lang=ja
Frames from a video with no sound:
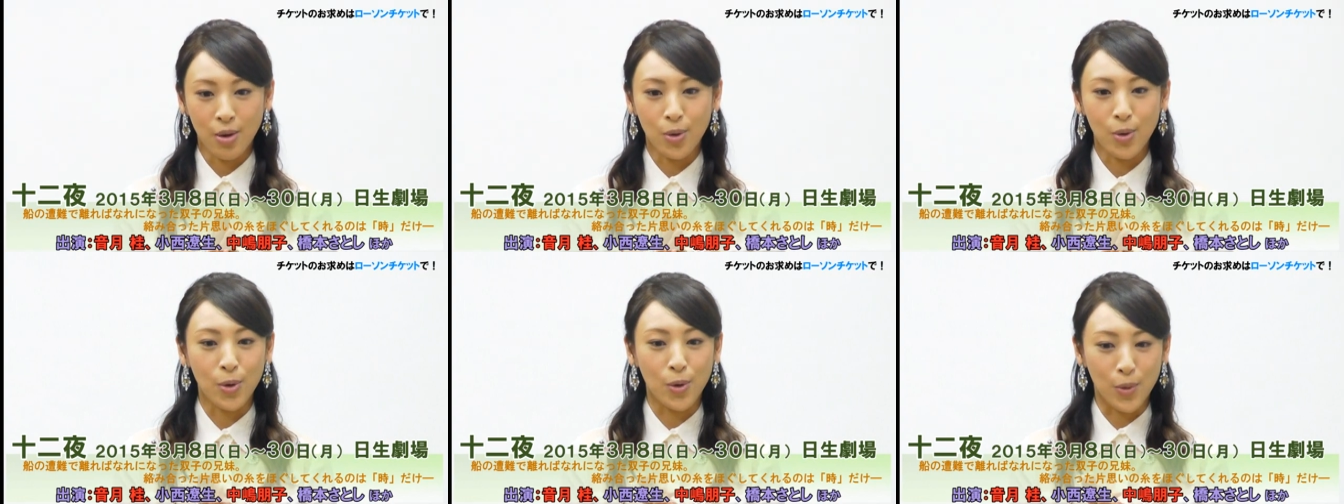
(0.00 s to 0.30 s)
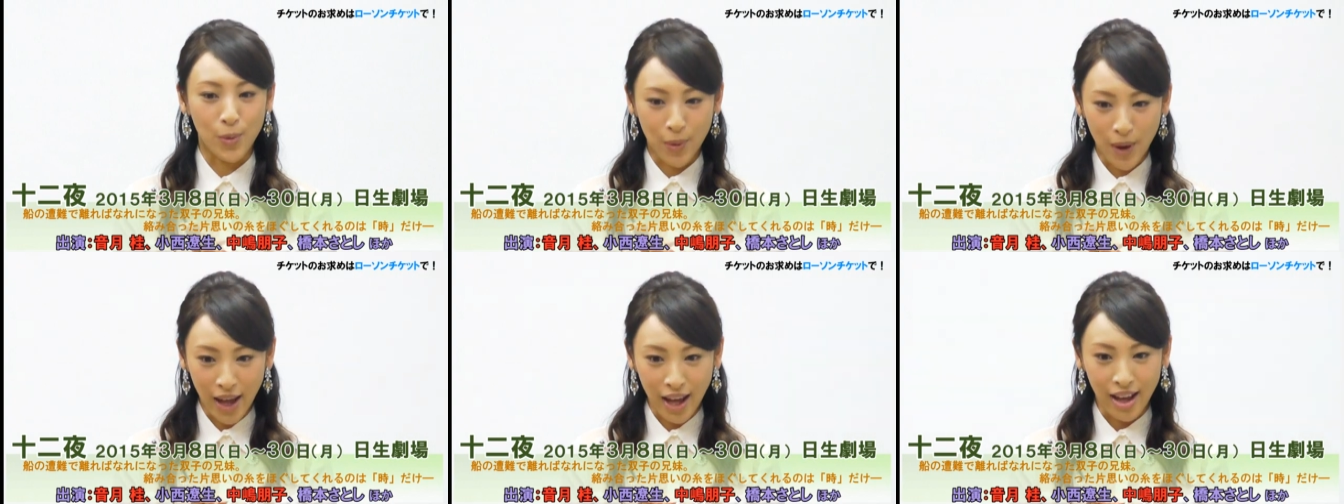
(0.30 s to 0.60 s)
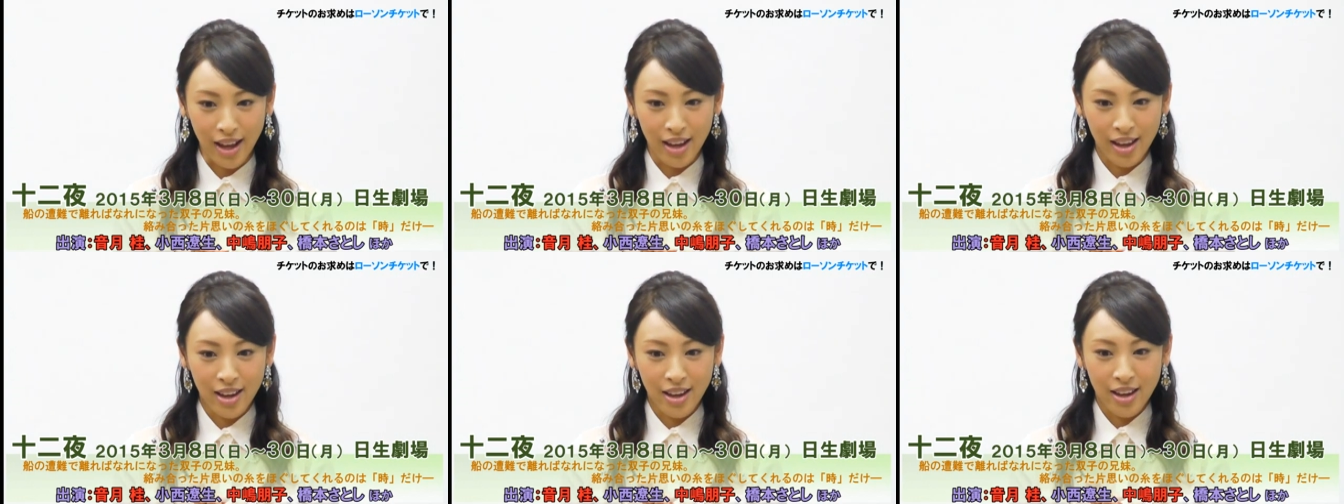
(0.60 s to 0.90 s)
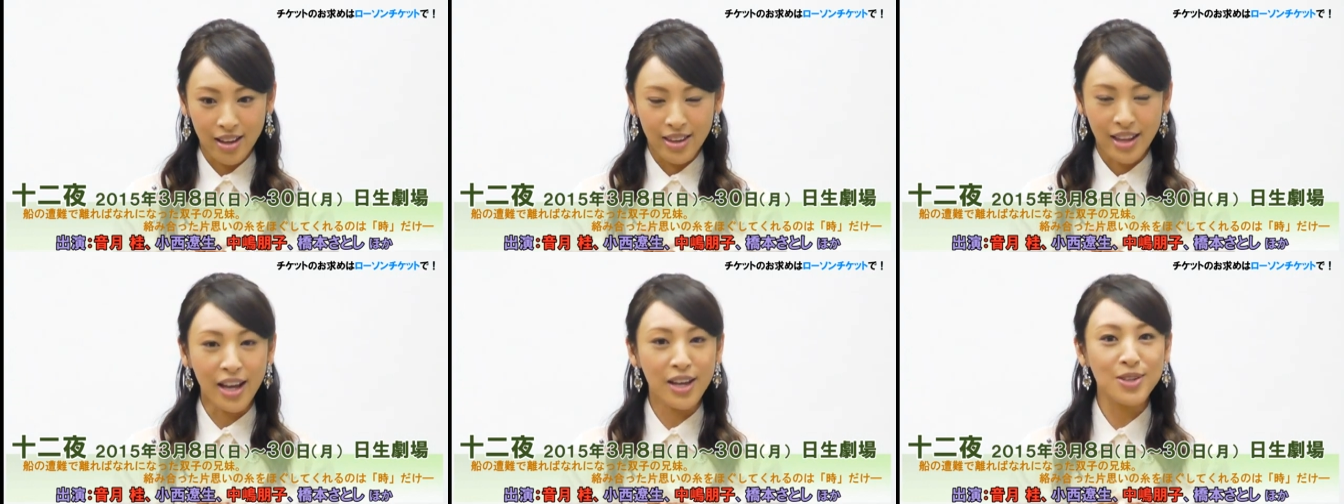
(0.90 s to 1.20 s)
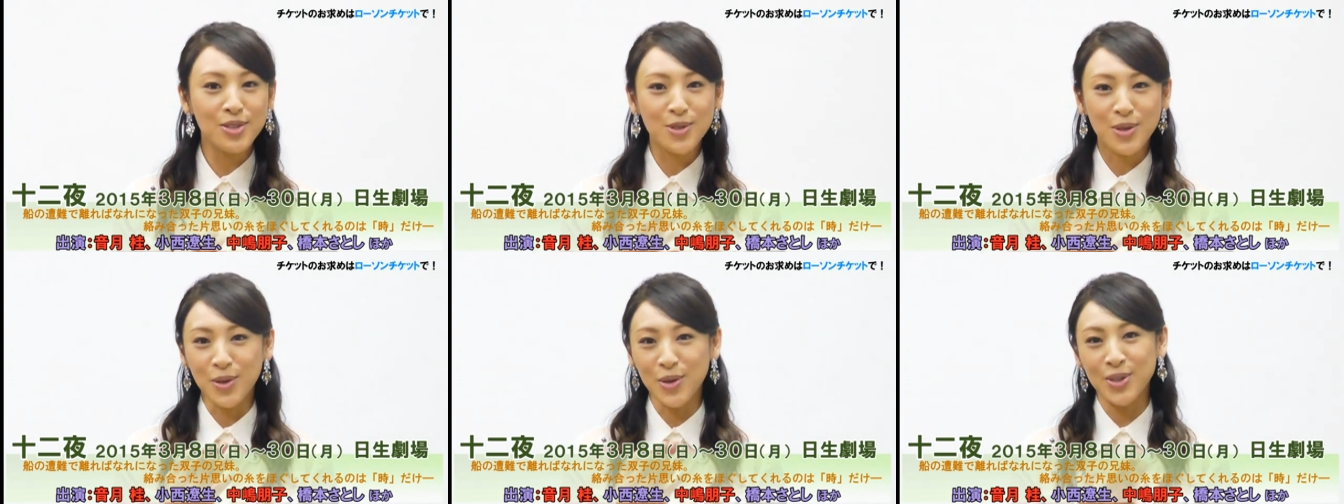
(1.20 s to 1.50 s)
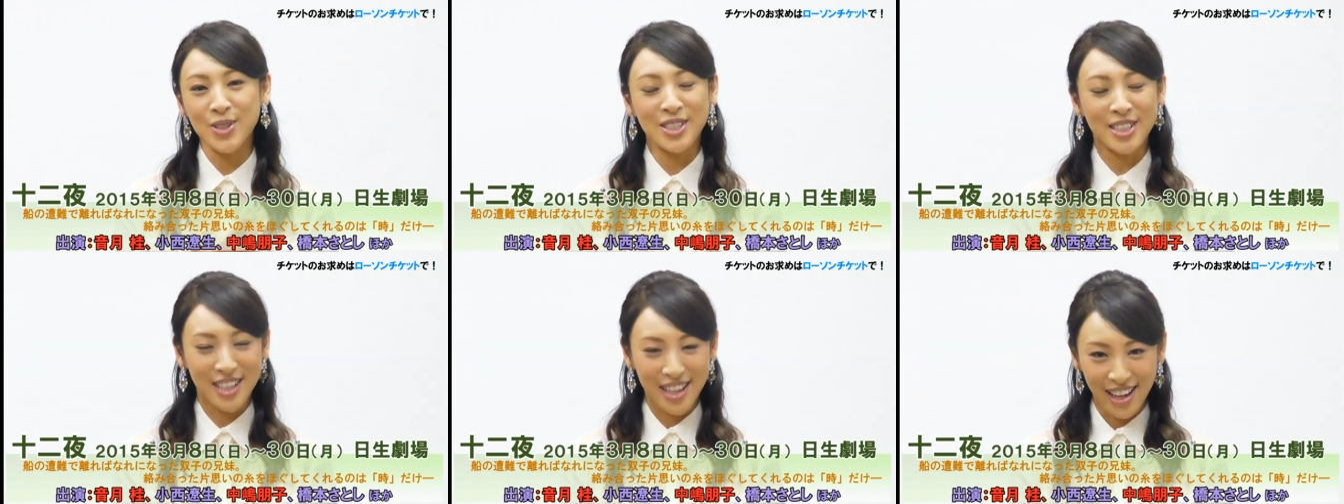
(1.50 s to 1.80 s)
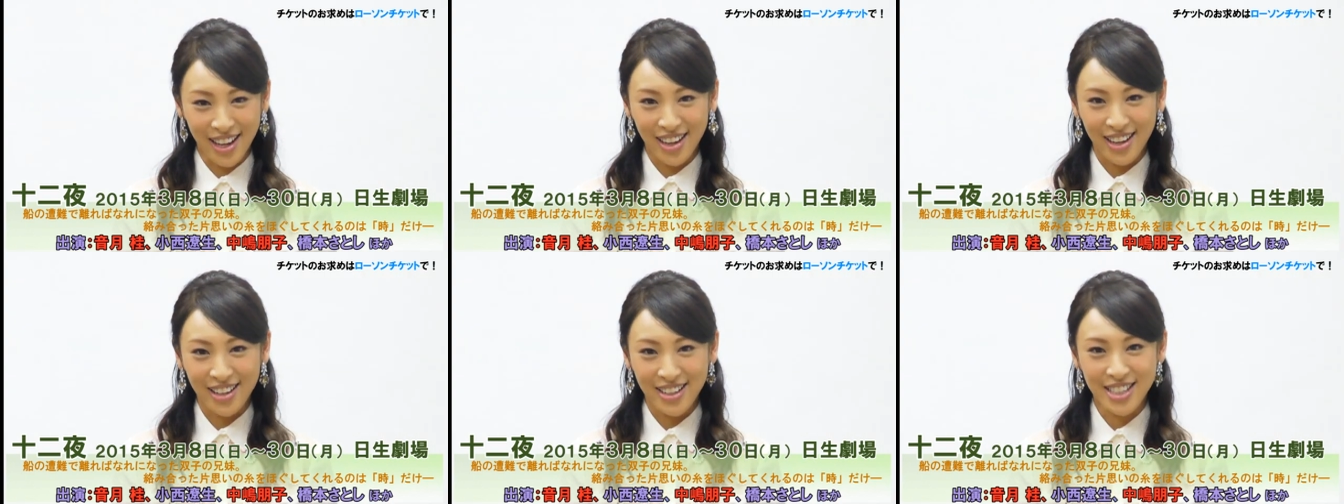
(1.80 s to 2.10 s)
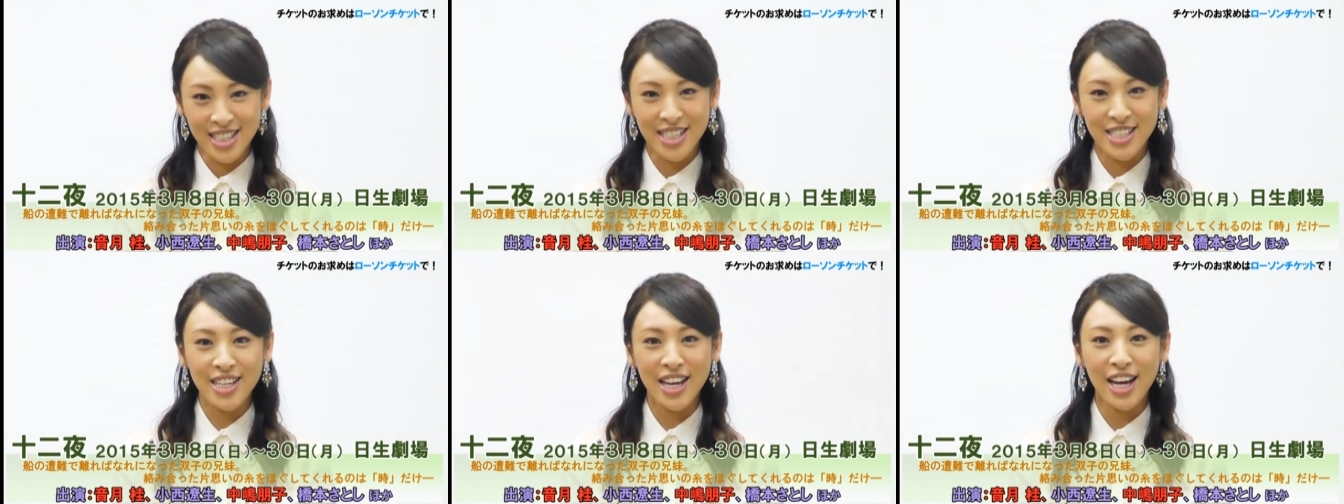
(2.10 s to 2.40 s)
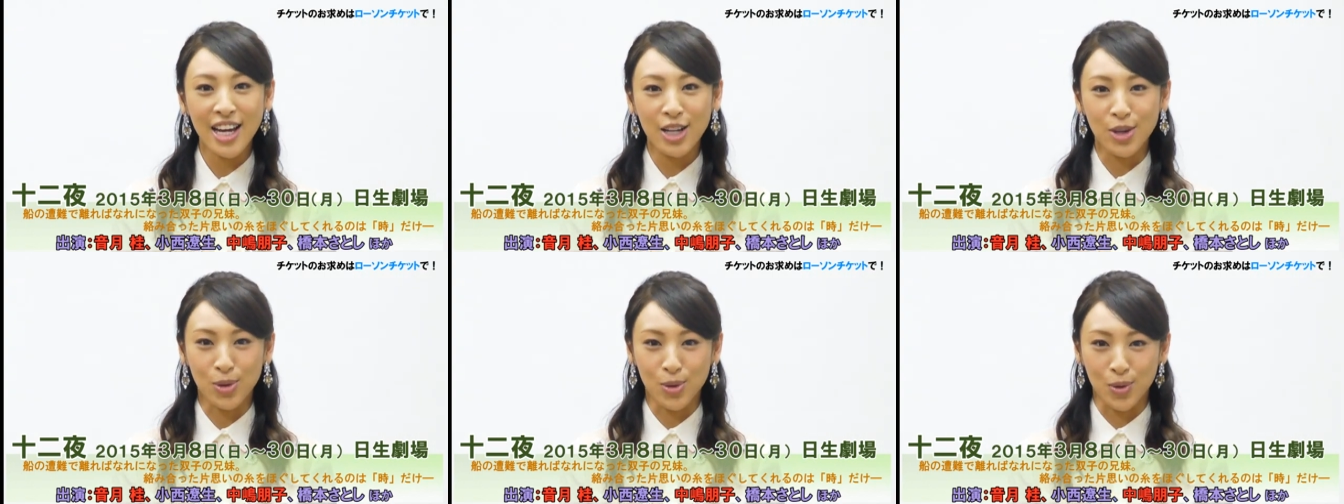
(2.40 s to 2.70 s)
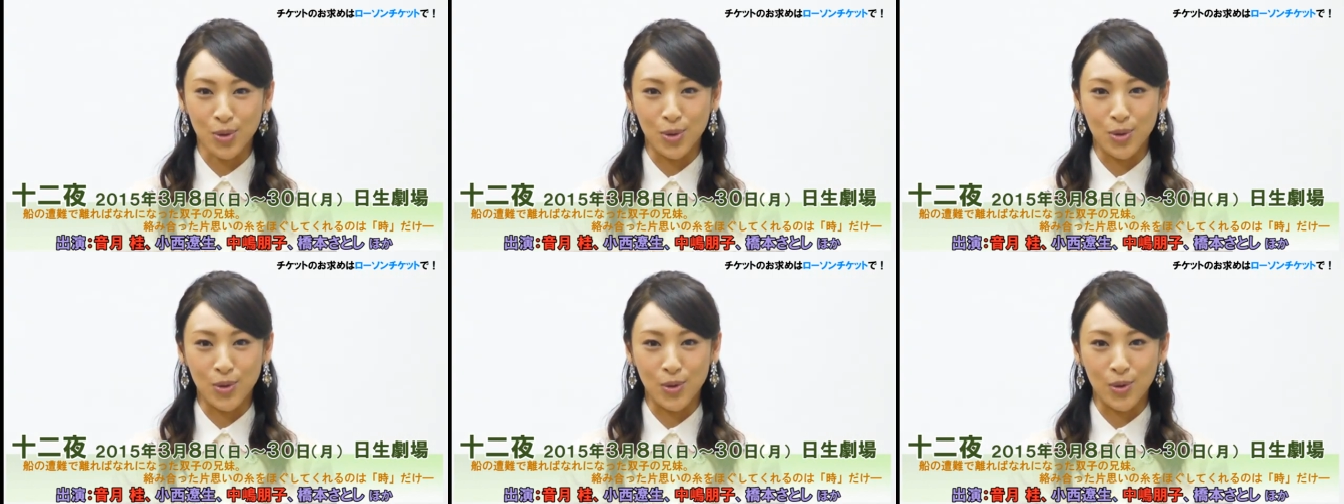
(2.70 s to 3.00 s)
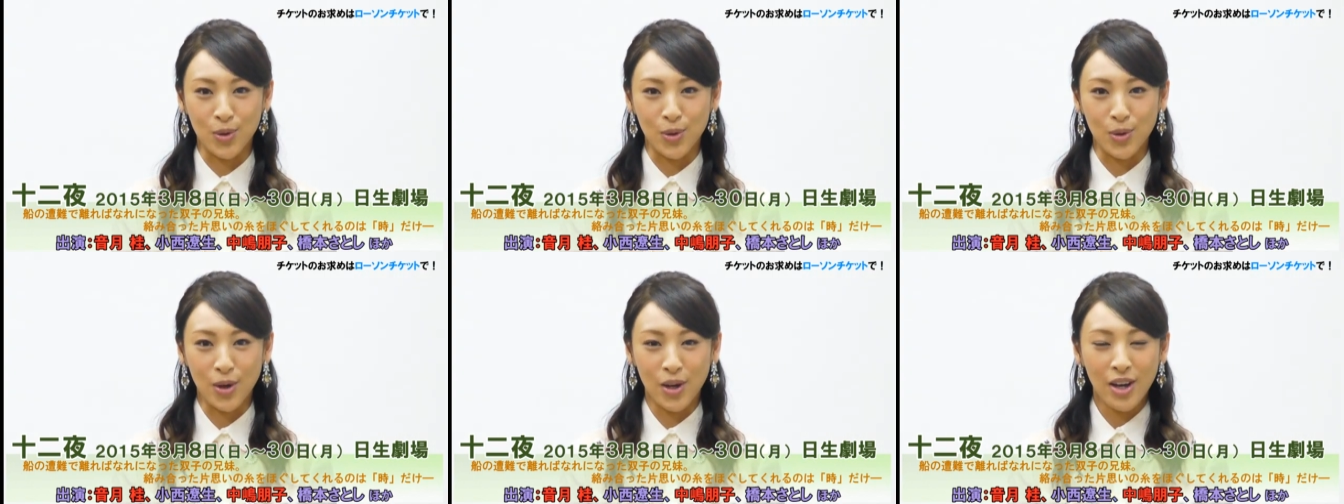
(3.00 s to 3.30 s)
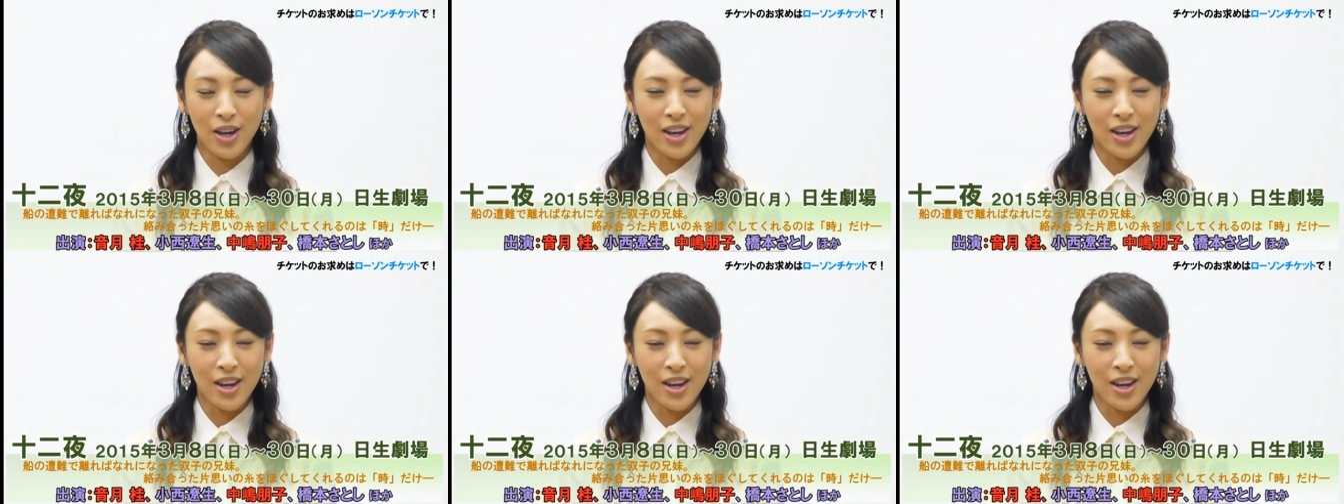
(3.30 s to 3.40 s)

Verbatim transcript: 方は男装してシザーリオという